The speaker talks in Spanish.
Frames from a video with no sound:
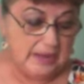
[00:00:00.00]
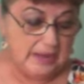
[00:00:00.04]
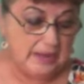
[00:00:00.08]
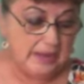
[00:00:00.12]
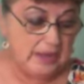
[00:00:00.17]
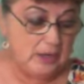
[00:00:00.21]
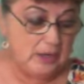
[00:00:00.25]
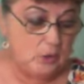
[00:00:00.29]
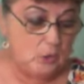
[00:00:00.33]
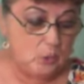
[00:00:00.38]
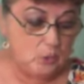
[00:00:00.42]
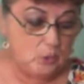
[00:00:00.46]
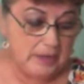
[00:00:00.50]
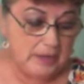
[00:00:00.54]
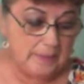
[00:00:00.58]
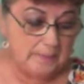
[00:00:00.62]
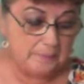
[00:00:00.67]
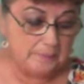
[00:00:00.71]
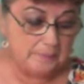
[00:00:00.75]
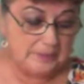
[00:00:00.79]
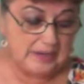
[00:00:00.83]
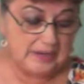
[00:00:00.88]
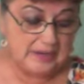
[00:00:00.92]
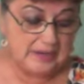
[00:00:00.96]
En una
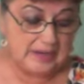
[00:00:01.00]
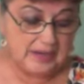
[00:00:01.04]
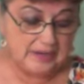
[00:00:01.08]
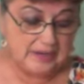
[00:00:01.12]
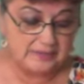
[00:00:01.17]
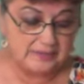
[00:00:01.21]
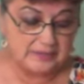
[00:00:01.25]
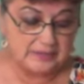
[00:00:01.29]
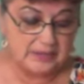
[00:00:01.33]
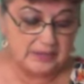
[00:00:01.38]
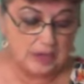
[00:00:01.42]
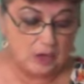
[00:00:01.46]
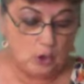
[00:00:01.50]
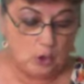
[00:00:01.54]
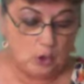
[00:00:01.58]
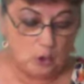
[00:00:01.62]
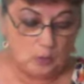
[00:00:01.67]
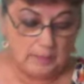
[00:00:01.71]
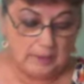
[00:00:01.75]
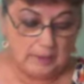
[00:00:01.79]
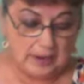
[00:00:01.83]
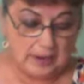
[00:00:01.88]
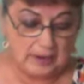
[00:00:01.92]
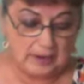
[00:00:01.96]
empinada de
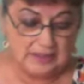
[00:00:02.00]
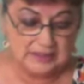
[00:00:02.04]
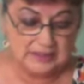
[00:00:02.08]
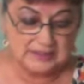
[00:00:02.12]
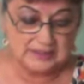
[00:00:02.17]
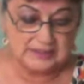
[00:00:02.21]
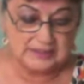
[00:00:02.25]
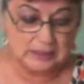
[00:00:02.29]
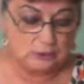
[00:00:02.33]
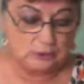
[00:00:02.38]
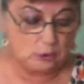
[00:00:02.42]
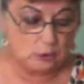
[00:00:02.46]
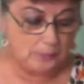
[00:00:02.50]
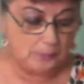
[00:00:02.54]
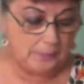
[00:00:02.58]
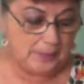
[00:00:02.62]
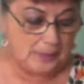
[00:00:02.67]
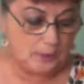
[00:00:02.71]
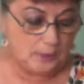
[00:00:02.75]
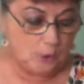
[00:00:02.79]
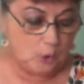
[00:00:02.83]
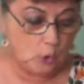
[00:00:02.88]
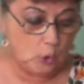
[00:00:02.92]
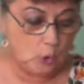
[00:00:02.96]
loma se
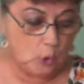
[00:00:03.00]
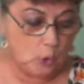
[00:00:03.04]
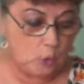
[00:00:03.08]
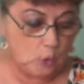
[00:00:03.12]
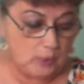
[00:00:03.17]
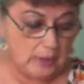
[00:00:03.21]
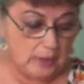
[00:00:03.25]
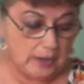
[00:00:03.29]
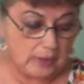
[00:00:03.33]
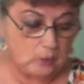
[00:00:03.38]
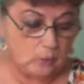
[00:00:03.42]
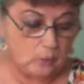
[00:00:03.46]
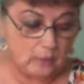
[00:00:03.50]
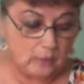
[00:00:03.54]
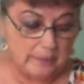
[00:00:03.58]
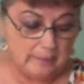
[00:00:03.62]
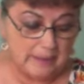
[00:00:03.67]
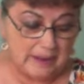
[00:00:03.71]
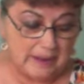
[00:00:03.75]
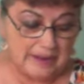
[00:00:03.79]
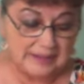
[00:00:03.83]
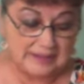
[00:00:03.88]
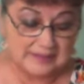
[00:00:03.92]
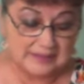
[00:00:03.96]
toparon con una
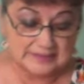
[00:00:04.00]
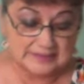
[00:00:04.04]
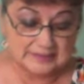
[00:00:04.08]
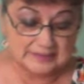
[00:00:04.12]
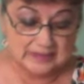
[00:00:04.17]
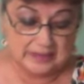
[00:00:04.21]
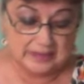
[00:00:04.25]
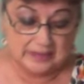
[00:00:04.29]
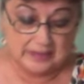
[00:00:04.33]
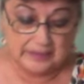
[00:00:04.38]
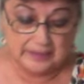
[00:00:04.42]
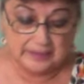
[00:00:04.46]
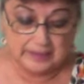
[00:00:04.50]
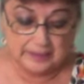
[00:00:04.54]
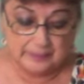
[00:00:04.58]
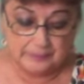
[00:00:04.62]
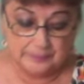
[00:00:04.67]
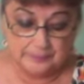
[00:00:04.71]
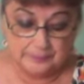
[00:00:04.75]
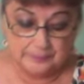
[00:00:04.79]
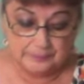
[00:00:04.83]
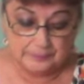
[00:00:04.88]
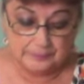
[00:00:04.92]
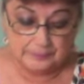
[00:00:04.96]
cueva extraña.
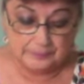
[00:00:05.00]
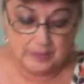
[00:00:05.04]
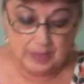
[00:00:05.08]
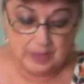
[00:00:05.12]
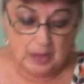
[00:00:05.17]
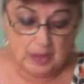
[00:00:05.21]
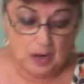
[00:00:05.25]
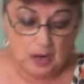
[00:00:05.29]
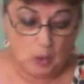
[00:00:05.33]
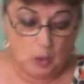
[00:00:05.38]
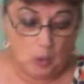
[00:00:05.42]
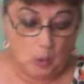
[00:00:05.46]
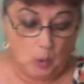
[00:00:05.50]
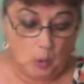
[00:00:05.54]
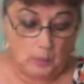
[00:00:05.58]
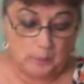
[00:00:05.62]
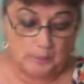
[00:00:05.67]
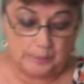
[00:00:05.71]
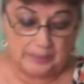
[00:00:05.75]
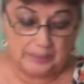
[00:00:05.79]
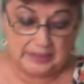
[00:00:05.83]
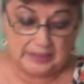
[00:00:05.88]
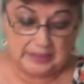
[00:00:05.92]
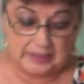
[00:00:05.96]

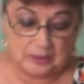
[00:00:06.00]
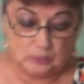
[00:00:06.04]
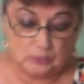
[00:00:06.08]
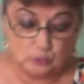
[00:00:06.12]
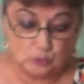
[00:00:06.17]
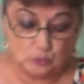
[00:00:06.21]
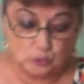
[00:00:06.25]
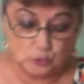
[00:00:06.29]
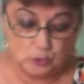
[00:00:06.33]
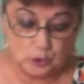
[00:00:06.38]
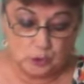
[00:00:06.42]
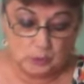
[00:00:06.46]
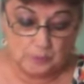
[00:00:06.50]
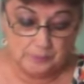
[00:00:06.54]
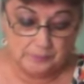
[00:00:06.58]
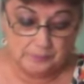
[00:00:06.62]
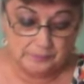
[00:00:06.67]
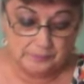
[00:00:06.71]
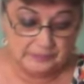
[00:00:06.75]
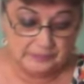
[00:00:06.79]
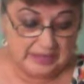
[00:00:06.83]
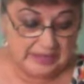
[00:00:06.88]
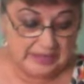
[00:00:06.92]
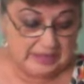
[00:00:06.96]
Con
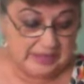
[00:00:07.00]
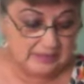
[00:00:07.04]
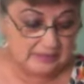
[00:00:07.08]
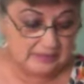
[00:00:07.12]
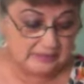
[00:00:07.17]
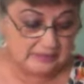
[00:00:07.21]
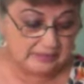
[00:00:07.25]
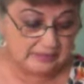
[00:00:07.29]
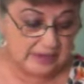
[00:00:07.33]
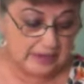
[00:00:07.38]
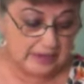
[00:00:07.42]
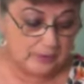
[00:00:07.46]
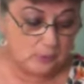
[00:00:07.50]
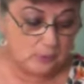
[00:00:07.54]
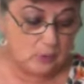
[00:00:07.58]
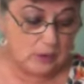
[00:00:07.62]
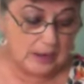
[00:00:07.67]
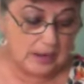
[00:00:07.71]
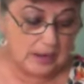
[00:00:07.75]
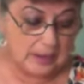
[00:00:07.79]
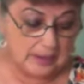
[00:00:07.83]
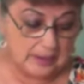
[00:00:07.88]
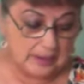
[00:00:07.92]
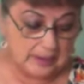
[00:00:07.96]
precaución entraron
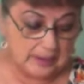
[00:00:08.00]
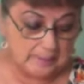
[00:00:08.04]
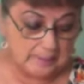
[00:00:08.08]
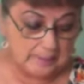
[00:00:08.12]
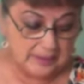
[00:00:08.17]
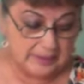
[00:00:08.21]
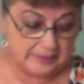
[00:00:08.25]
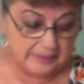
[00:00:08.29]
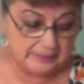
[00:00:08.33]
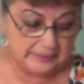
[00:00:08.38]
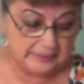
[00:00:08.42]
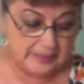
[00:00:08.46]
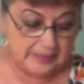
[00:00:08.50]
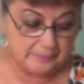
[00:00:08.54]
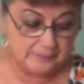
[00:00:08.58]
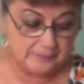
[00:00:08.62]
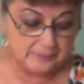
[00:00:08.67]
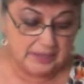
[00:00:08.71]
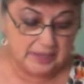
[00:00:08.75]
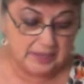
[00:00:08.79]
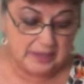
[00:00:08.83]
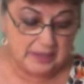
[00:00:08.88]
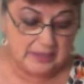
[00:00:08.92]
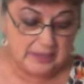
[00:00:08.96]
a la caverna
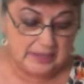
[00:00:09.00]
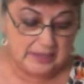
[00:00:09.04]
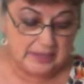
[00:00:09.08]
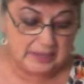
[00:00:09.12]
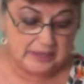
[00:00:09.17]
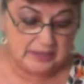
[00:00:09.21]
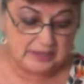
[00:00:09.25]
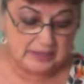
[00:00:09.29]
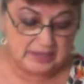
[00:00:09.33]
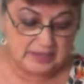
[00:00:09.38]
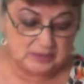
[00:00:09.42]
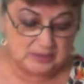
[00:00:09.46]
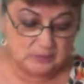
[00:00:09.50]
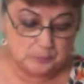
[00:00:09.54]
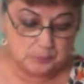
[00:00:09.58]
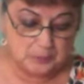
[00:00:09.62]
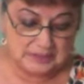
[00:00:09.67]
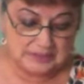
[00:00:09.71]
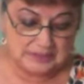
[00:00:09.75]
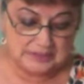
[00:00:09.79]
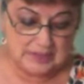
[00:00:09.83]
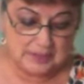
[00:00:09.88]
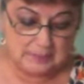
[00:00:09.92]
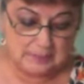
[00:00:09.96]
y
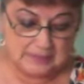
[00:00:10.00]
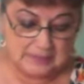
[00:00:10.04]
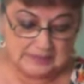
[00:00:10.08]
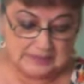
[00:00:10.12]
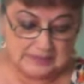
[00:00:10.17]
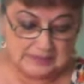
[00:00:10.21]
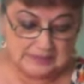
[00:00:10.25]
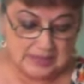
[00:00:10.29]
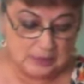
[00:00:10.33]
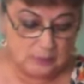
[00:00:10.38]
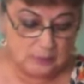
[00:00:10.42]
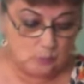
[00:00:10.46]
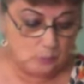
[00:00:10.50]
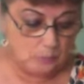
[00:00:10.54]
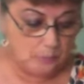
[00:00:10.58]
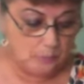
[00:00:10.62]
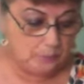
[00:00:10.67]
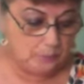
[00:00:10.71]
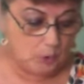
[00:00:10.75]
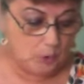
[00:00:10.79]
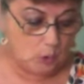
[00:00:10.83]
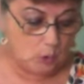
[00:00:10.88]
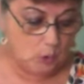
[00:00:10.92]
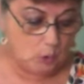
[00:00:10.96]
después de avanzar un
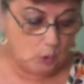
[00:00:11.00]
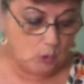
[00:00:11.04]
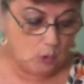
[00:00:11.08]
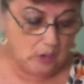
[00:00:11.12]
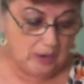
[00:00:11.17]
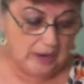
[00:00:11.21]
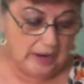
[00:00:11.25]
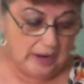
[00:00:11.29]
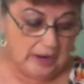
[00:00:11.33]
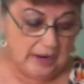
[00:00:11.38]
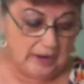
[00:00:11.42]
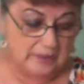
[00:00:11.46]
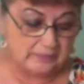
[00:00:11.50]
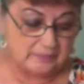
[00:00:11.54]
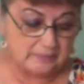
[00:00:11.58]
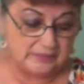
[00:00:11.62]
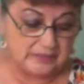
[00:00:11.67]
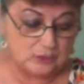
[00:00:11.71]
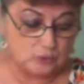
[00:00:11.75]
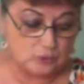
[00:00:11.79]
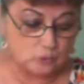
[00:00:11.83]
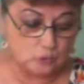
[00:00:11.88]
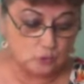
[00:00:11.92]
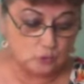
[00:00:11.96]
poco
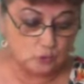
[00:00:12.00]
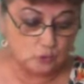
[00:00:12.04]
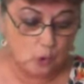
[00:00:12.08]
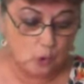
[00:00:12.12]
ante sus